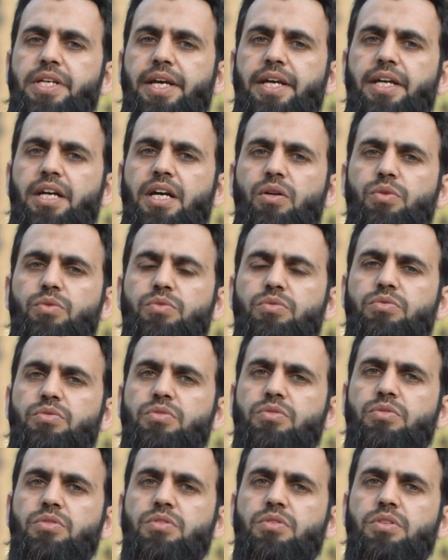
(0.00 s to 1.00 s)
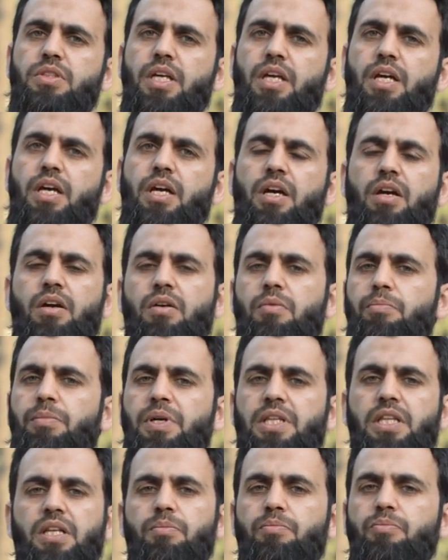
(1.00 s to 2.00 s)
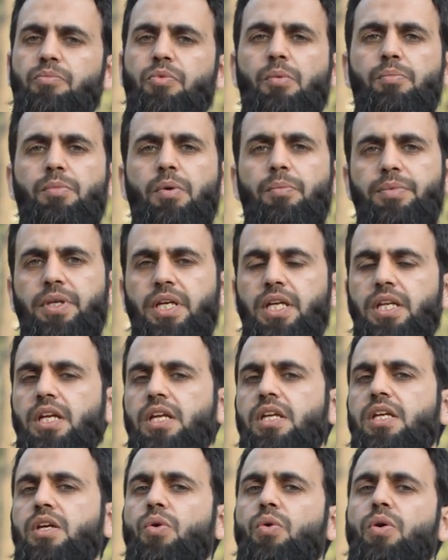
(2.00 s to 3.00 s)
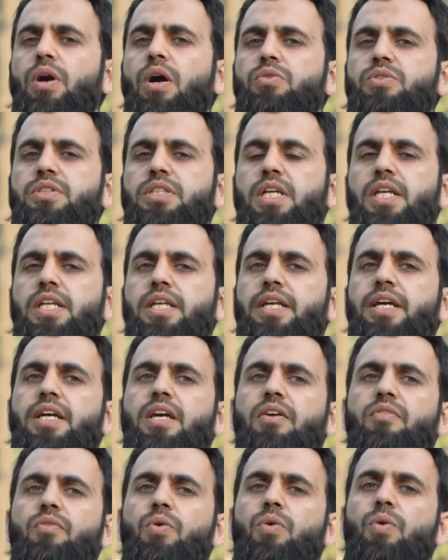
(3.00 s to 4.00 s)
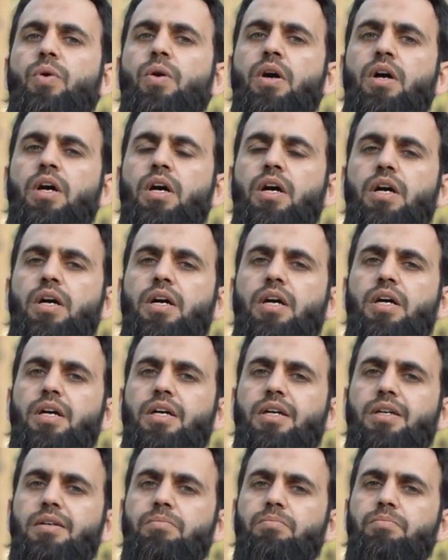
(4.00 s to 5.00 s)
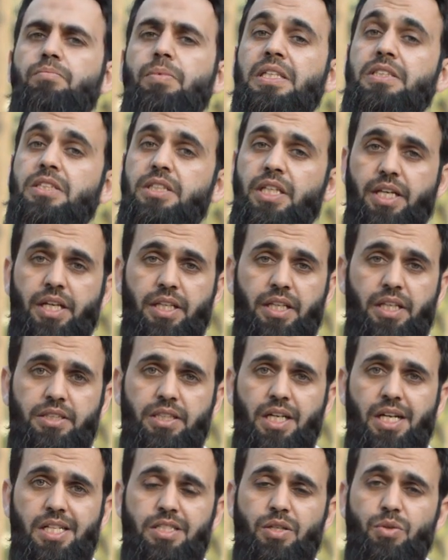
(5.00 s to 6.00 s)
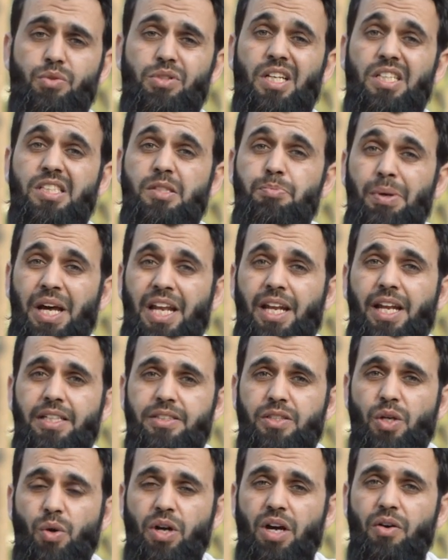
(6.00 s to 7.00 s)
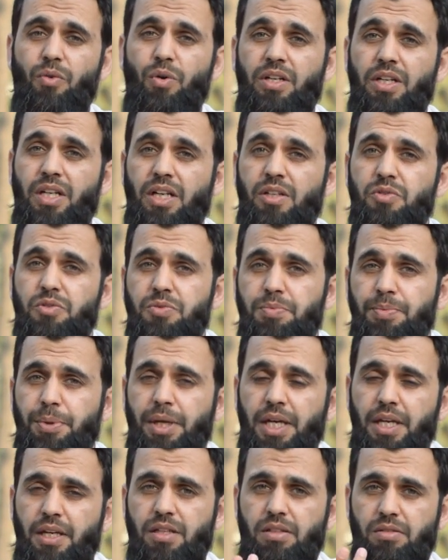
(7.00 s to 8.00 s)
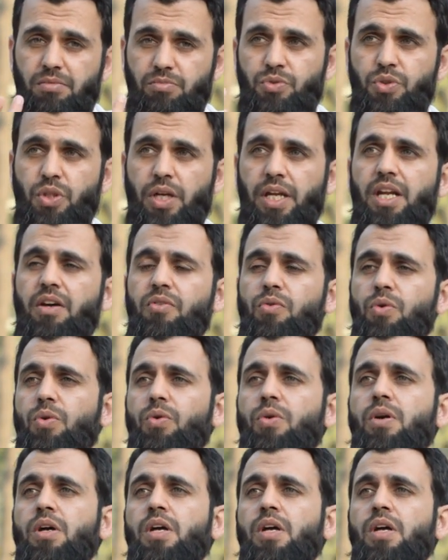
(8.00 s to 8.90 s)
जाएगा उस मतलब वो मुमकिन ही नहीं होगा उसके लिए कि वो आ, बच सके दज्जाल से उसका स्पेल ऐसा होगा वो नर्व्स पे जो है ना वो